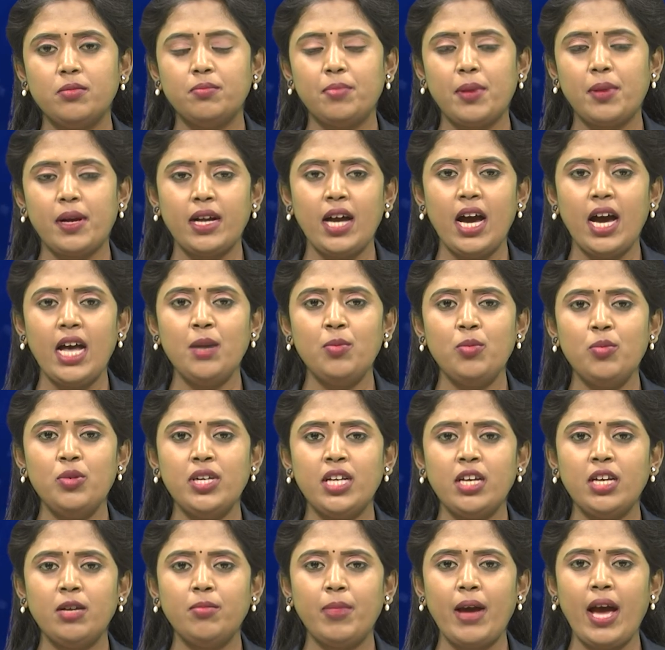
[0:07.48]
బంగారం
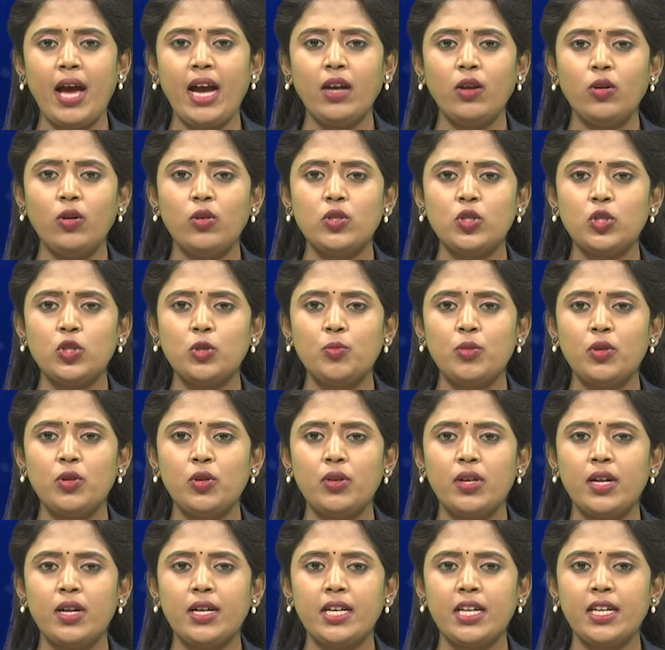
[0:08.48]
ఉంటే బ్యాంకులో
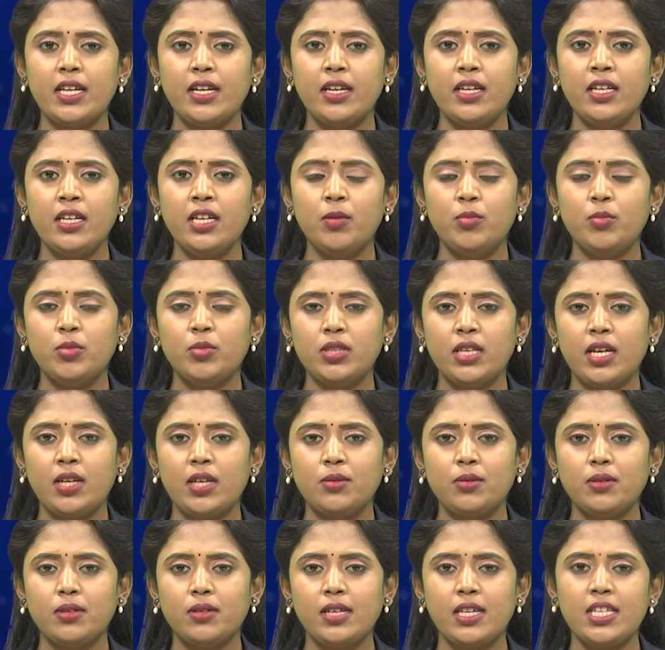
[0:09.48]
సొమ్ములున్నట్లేనని
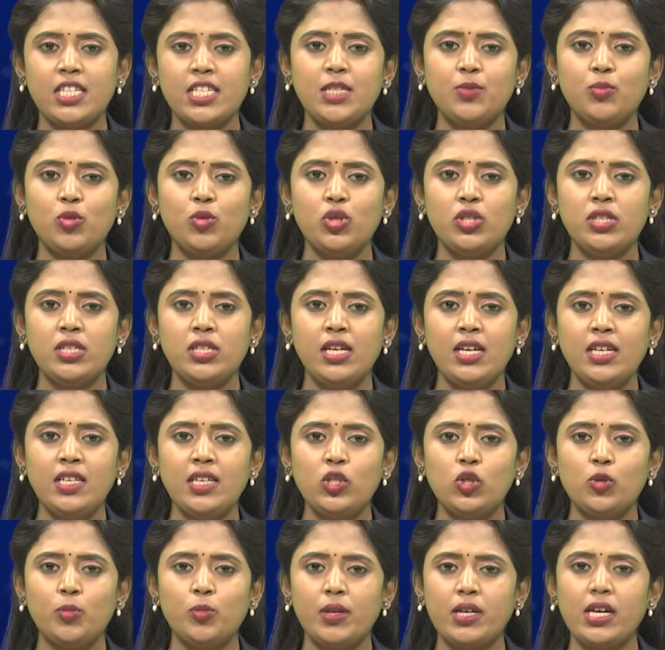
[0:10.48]
నమ్ముతారు కష్టం వచ్చినా
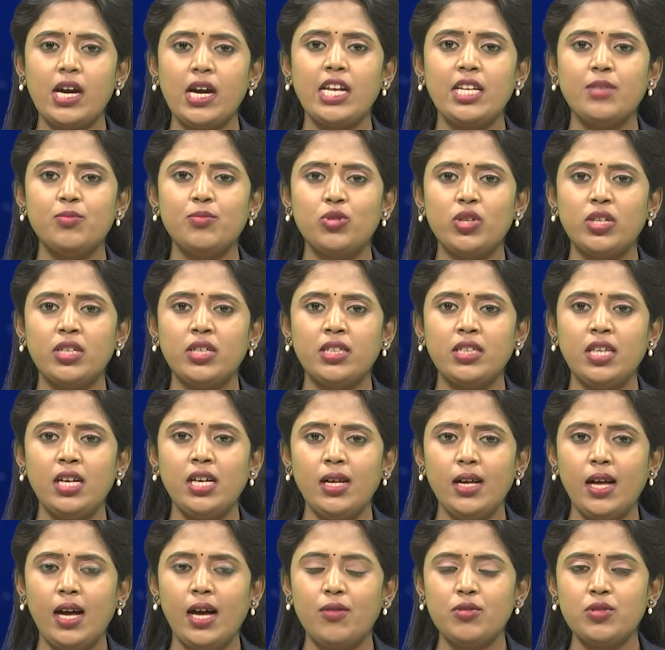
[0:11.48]
శుభకార్యం జరిగినా
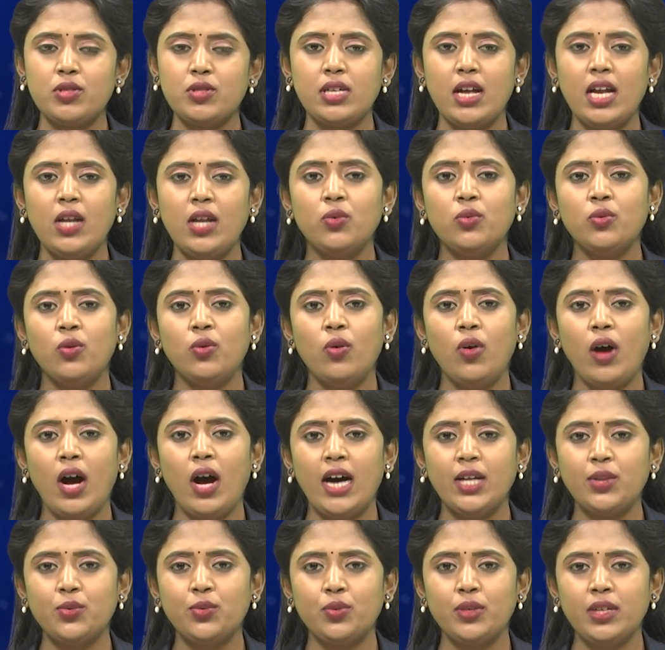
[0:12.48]
అవసరాలకు
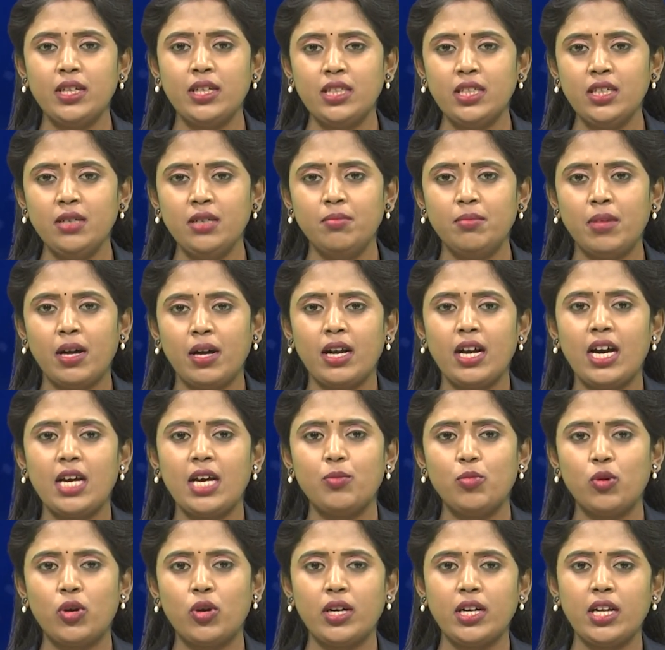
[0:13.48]
ఆదుకునేది
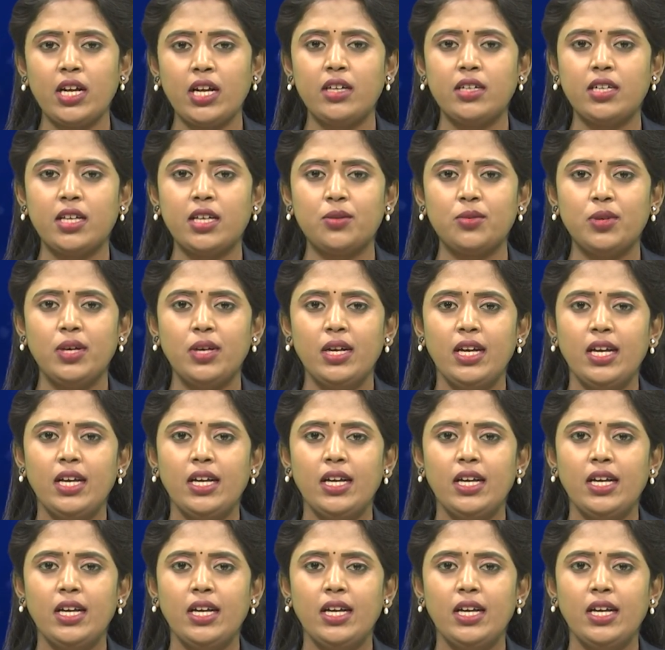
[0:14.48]
బంగారం ఒక్కటే అంటారు